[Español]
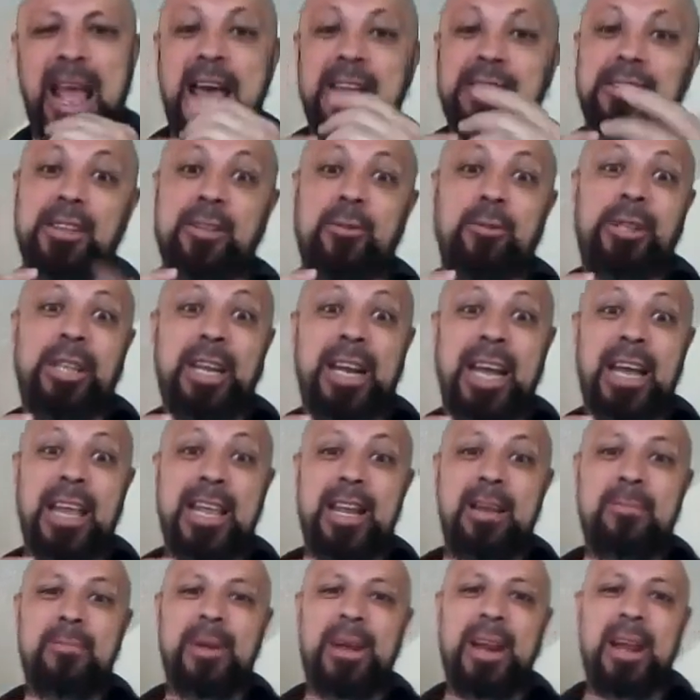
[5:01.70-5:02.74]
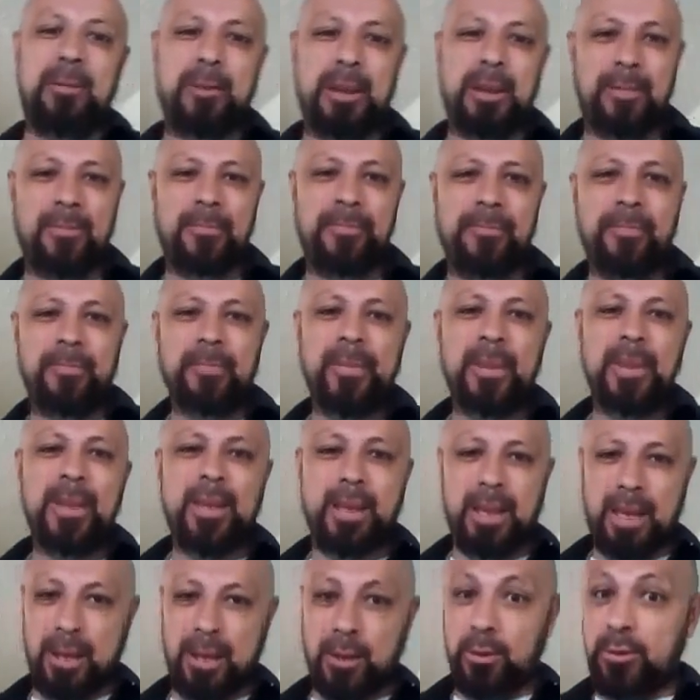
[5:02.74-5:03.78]
ha sido entregada la palabra.
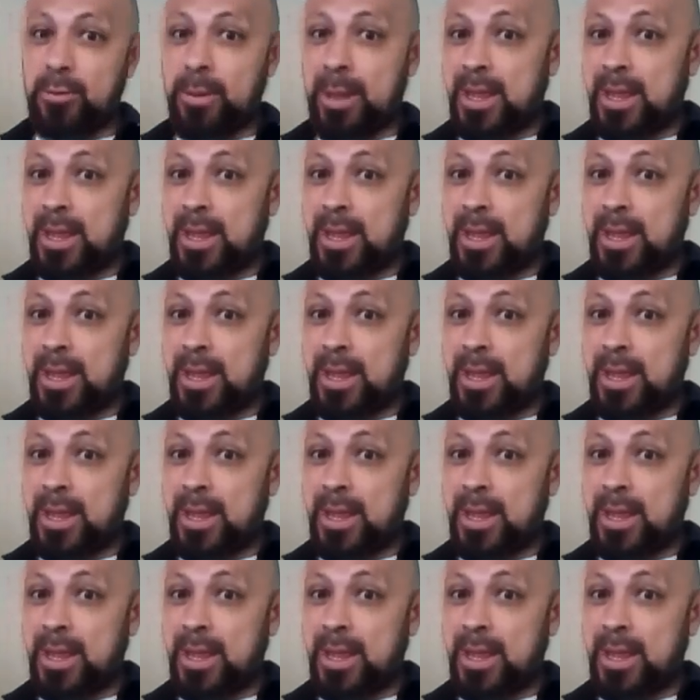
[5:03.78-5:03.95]
Que Dios